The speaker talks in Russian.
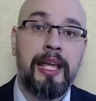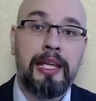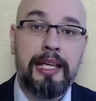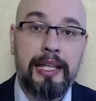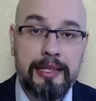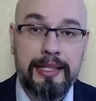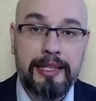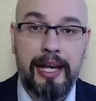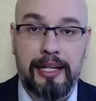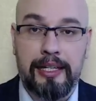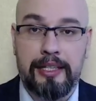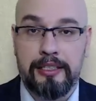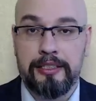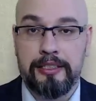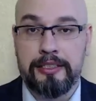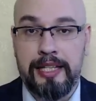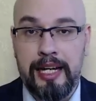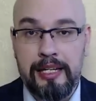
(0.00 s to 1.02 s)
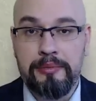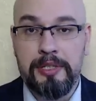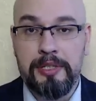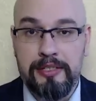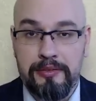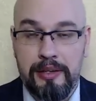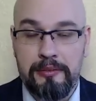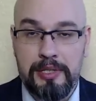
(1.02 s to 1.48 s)
Итак, как
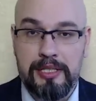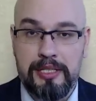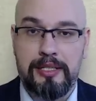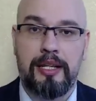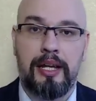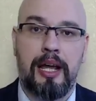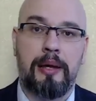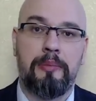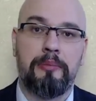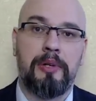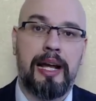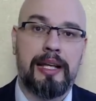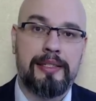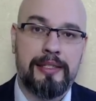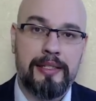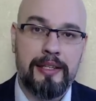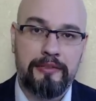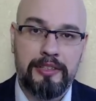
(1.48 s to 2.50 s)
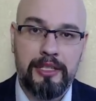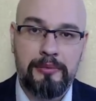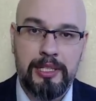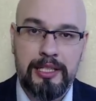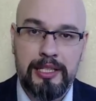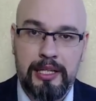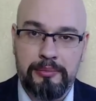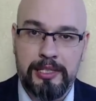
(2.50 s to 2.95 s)
мы с вами знаем, основными
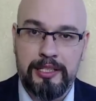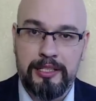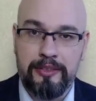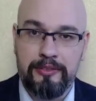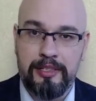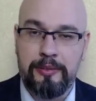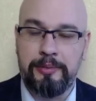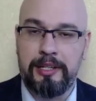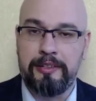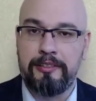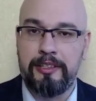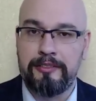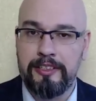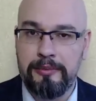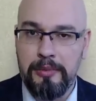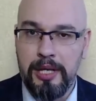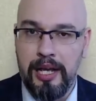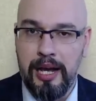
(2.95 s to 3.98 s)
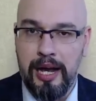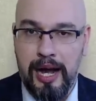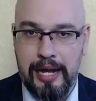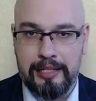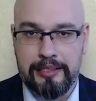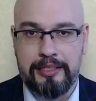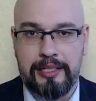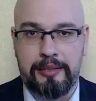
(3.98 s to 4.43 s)
нормативно-правовыми
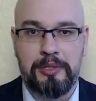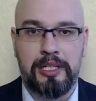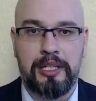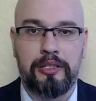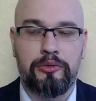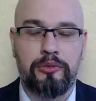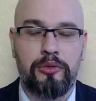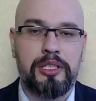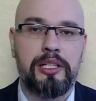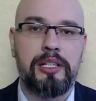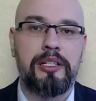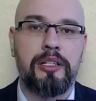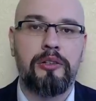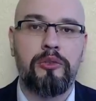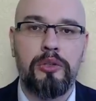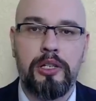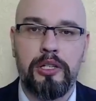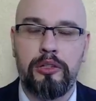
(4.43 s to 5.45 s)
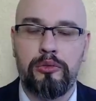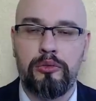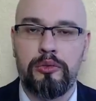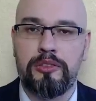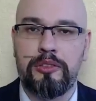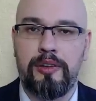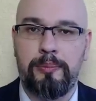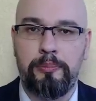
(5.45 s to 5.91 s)
актами, которые
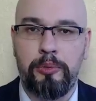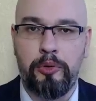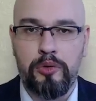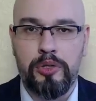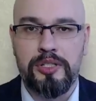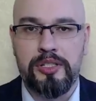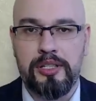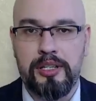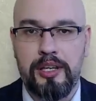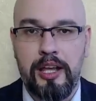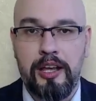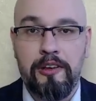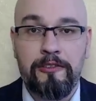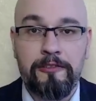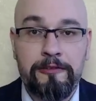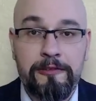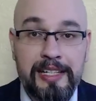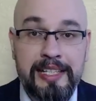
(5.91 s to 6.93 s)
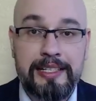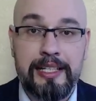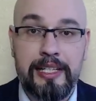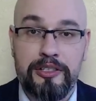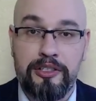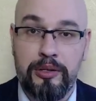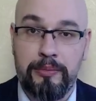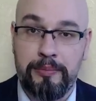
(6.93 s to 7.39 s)
регулируют вопросы
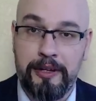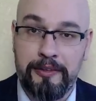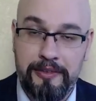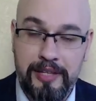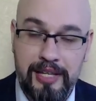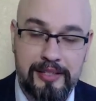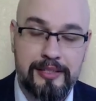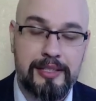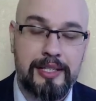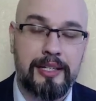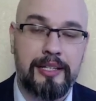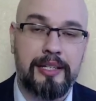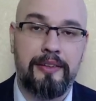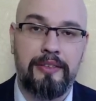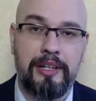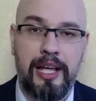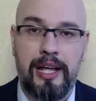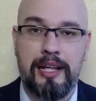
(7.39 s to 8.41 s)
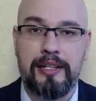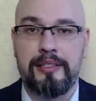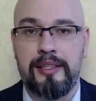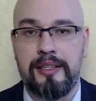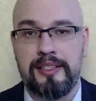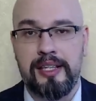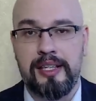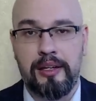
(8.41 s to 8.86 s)
выдачи повесток,
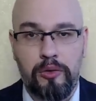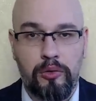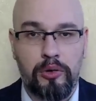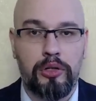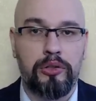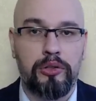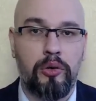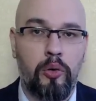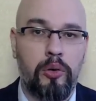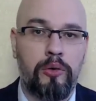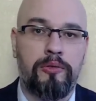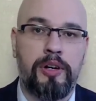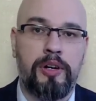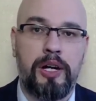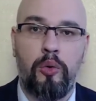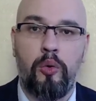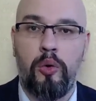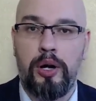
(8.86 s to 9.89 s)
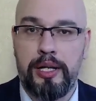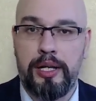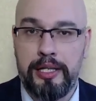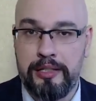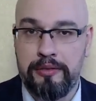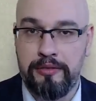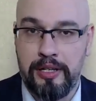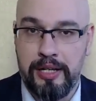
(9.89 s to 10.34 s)
является закон о ВО
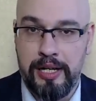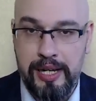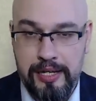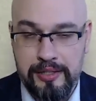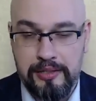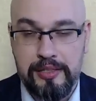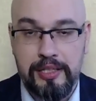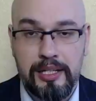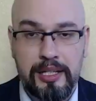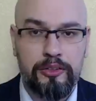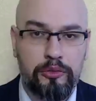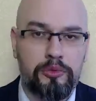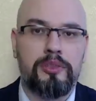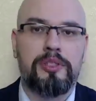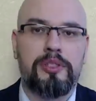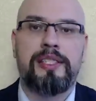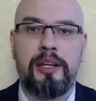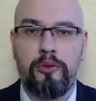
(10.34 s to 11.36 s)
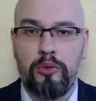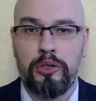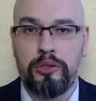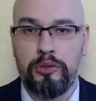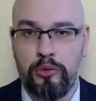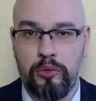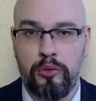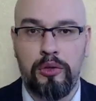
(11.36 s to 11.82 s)
и ВС, ну,
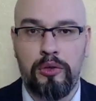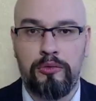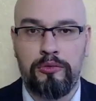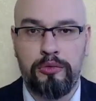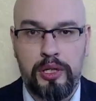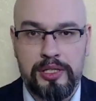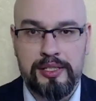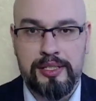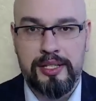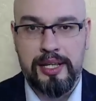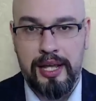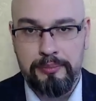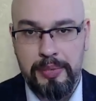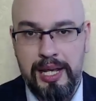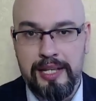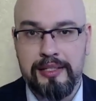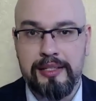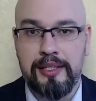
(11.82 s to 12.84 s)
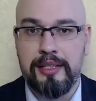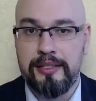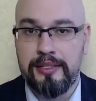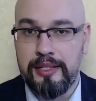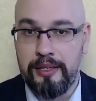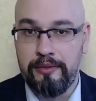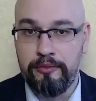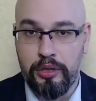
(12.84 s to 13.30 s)
закон о воинской
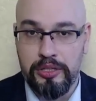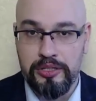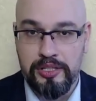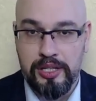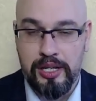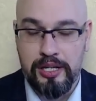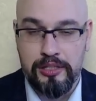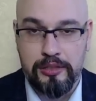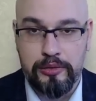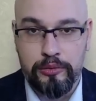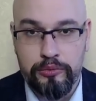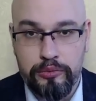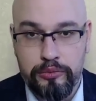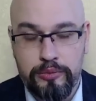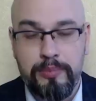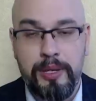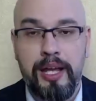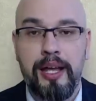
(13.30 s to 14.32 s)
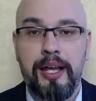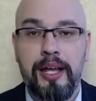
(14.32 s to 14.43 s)
обязанности и воинской службе,